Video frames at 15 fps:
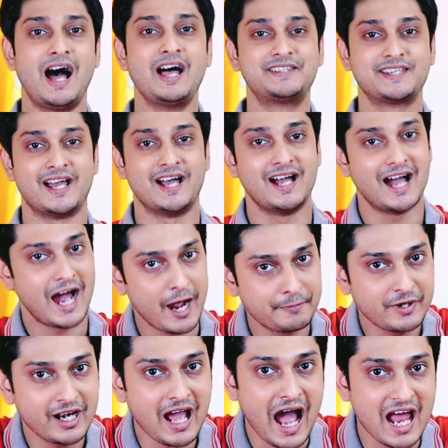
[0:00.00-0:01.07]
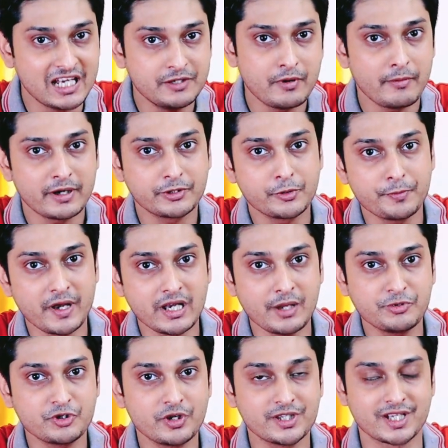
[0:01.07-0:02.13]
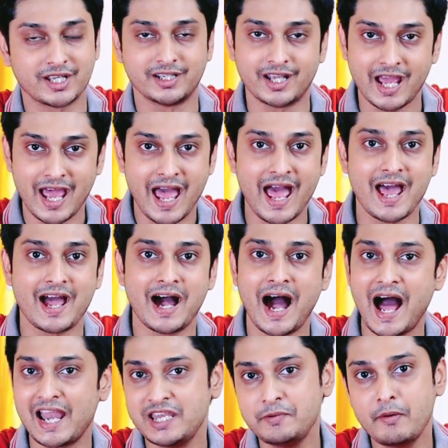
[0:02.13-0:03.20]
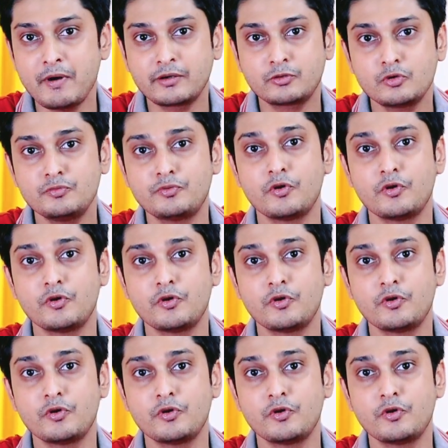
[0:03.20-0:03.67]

আচ্ছা আপনারা আলিবাবা গ্রুপের নাম শুনেছেন হ্যাঁ আলিবাবা গ্রুপ